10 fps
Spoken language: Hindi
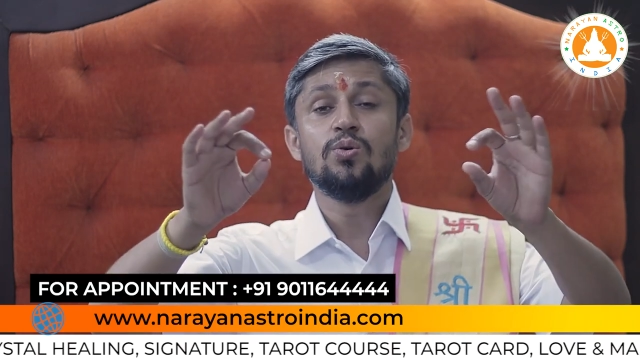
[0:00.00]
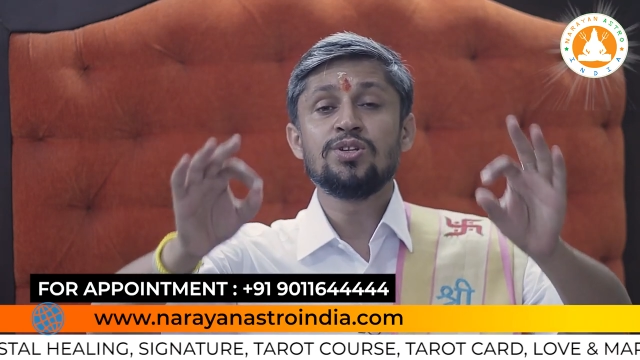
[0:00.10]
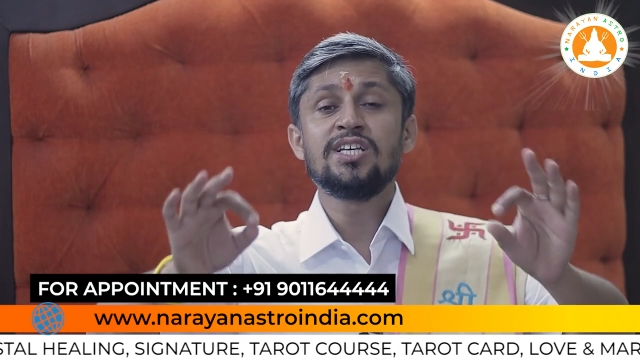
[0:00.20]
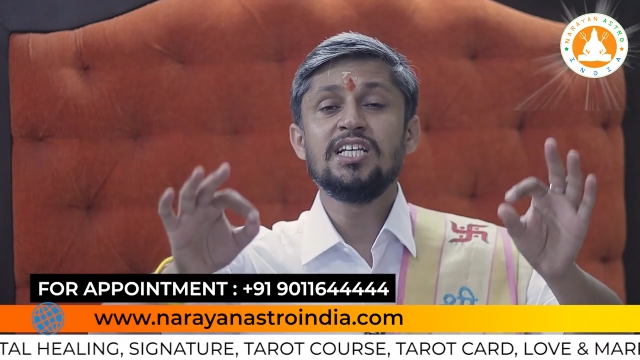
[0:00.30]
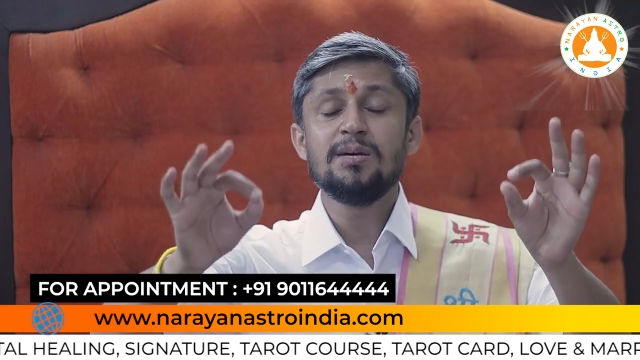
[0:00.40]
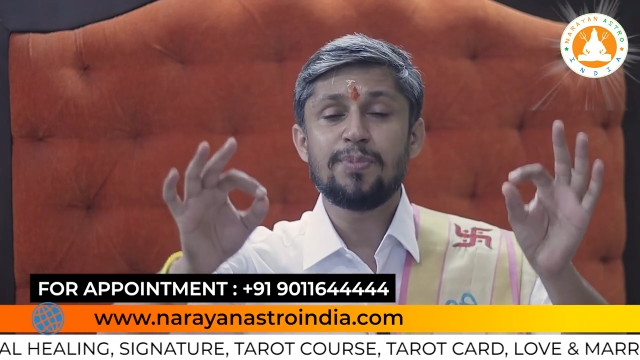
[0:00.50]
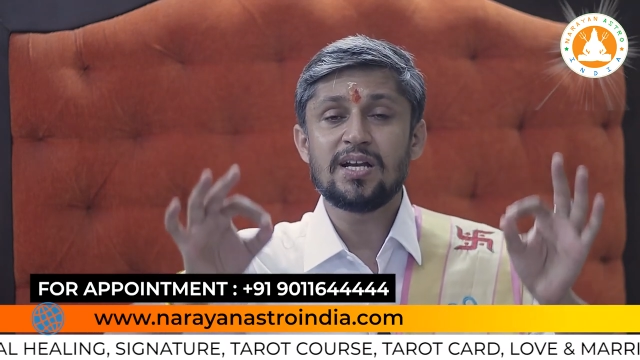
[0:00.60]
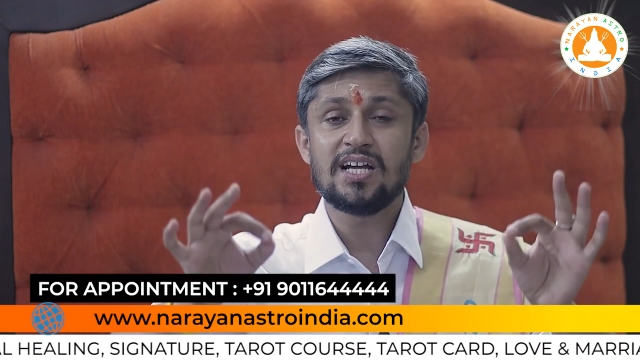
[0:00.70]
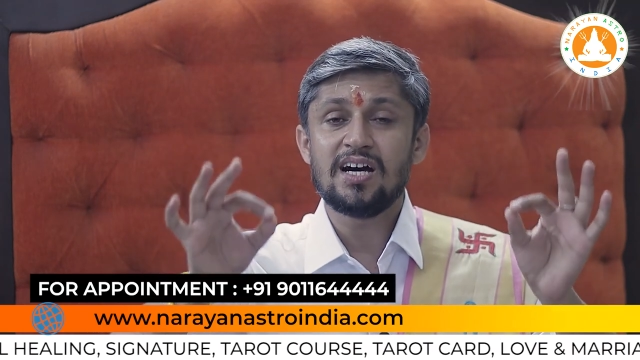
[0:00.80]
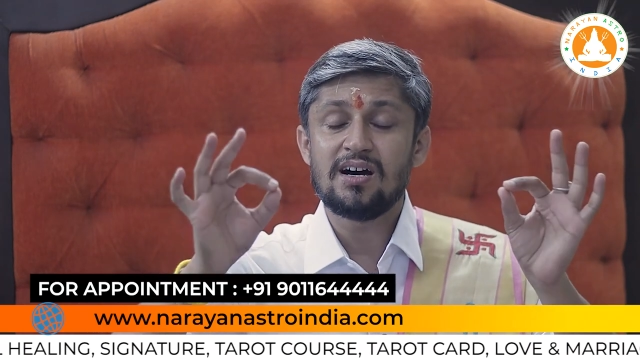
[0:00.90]
उनके लिए
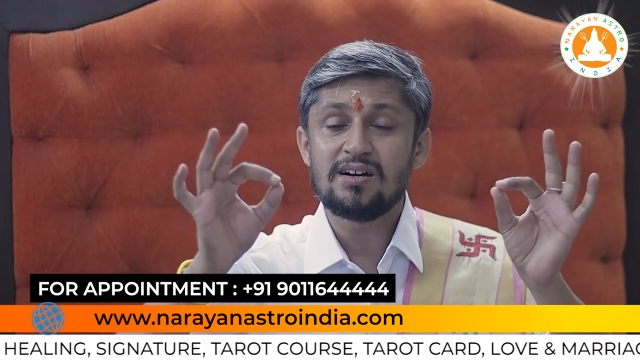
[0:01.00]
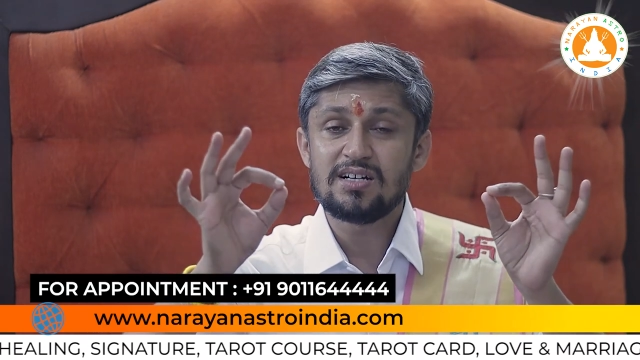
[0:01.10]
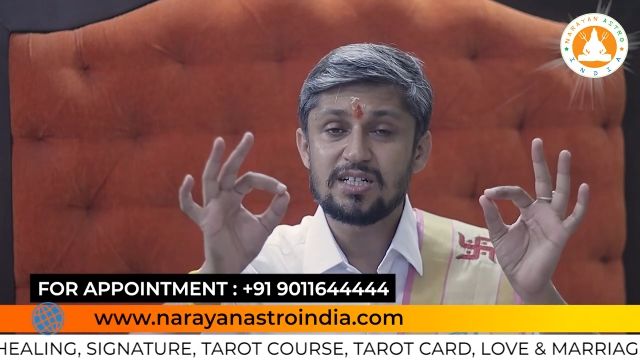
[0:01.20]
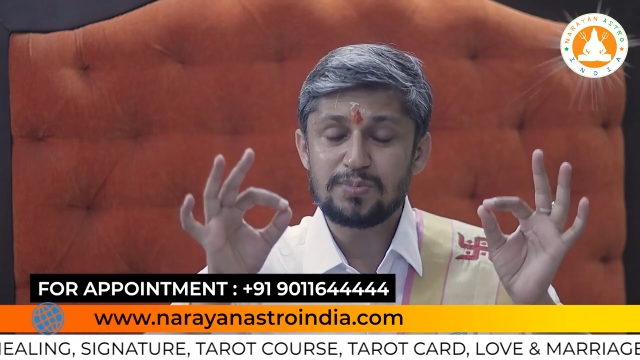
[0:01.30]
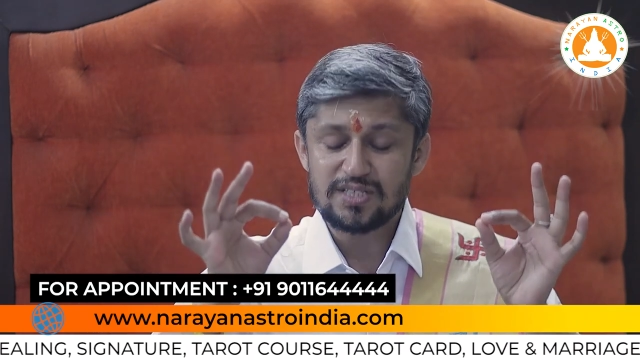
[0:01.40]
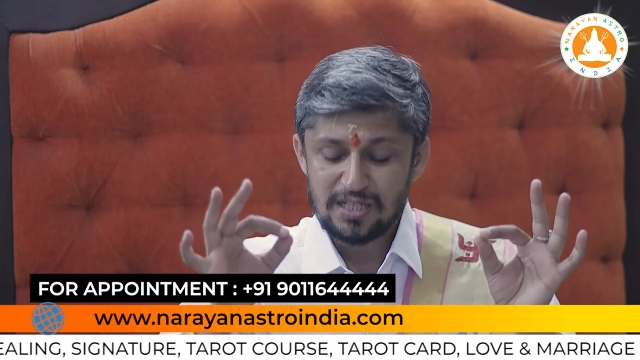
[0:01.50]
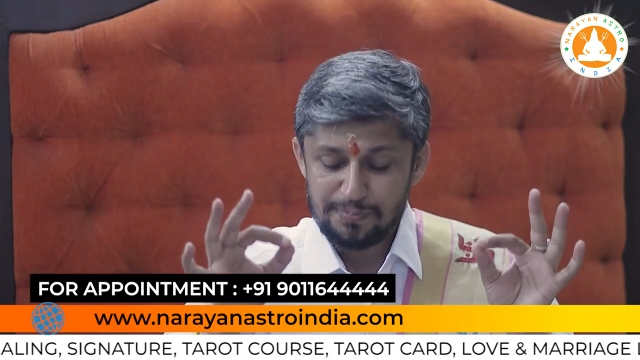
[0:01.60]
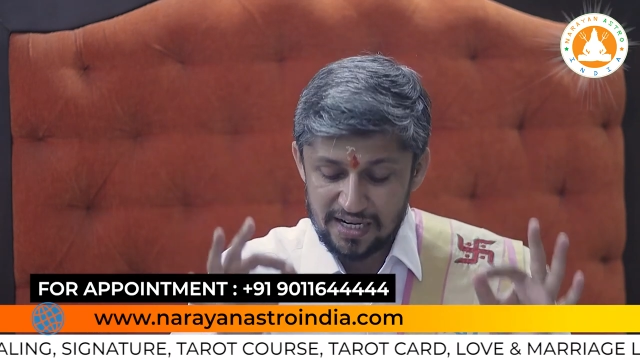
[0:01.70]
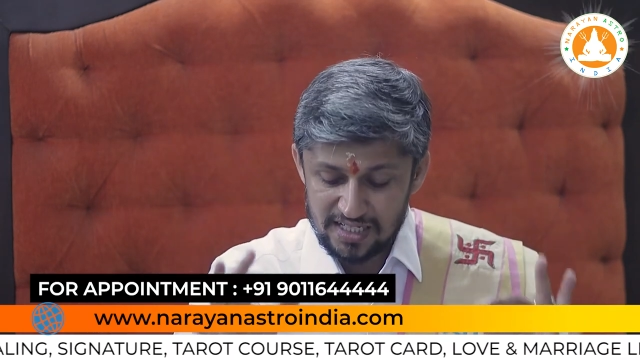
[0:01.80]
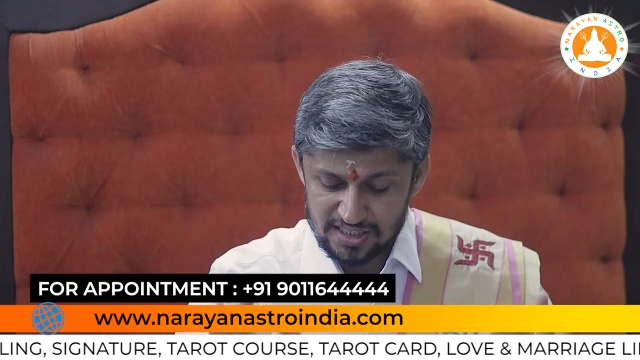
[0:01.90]
पन्ना हंड्रेड
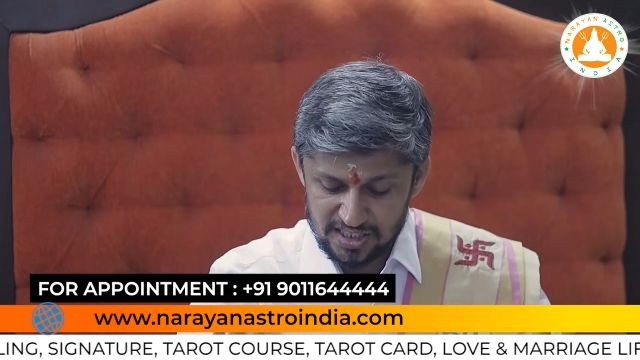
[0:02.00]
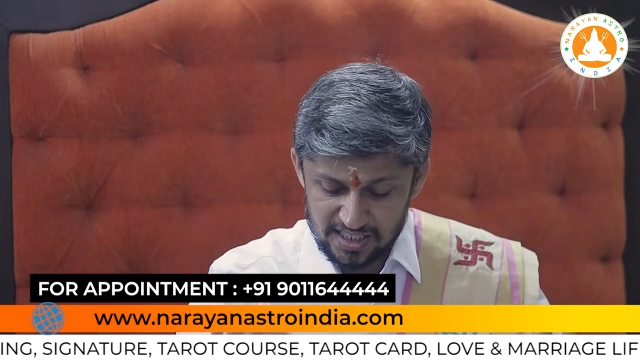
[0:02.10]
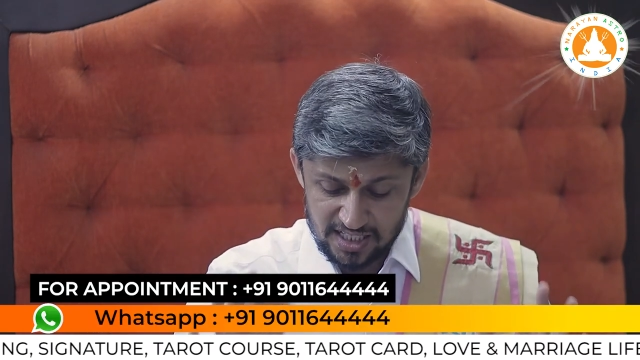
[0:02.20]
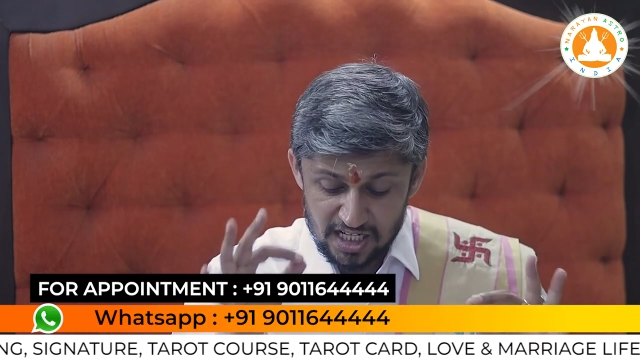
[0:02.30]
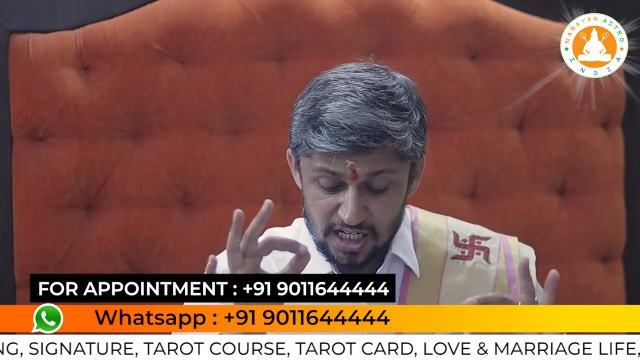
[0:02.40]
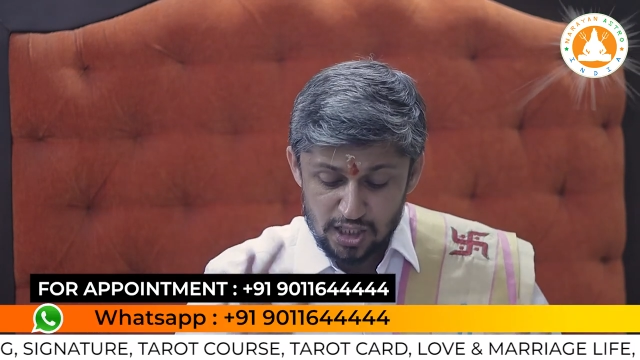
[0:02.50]
परसेंट पहनना चाहिए